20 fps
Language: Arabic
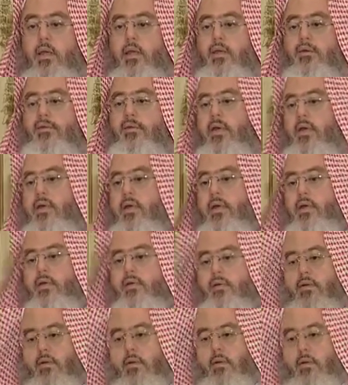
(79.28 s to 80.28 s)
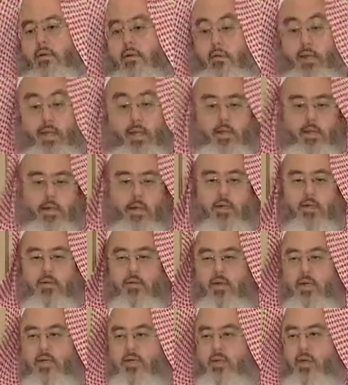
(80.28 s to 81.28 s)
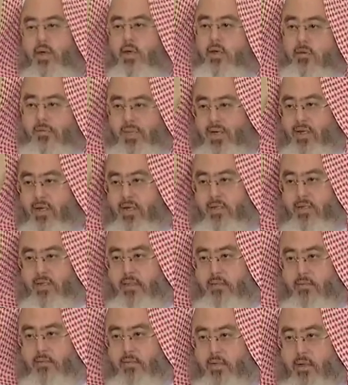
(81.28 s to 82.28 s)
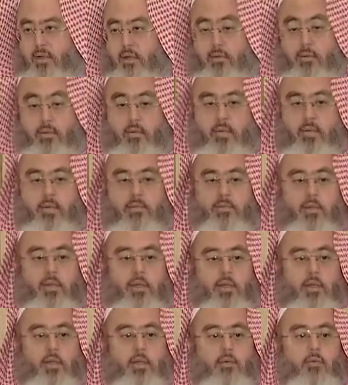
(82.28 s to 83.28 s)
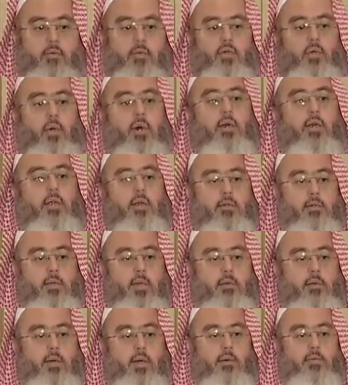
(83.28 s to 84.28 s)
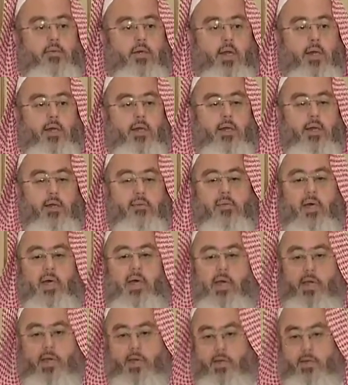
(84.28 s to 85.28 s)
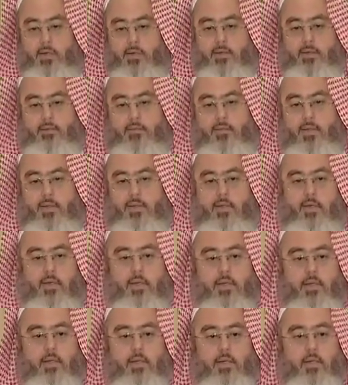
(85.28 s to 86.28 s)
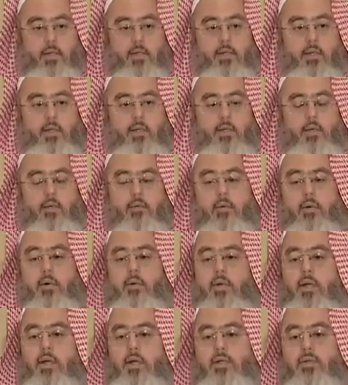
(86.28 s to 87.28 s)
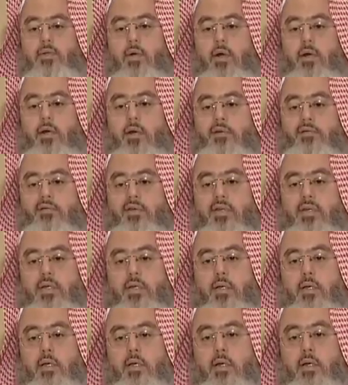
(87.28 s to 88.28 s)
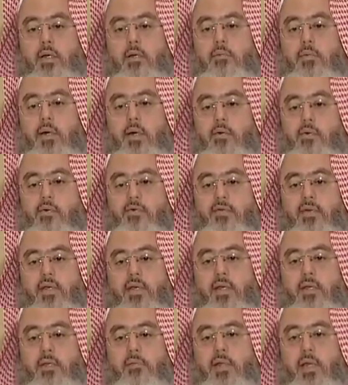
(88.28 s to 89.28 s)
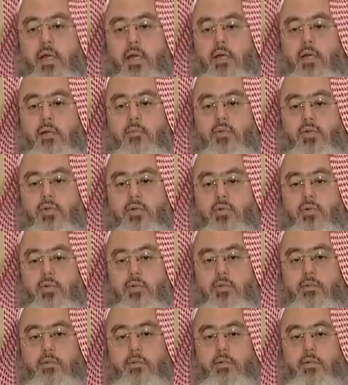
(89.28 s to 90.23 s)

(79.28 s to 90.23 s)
فأحيانا لأن هناك شعراء ملاحدة آه، وشعراء آه، أبو العلاء المعري مثلا وهناك شعراء فسقة معروفين من أهل المجون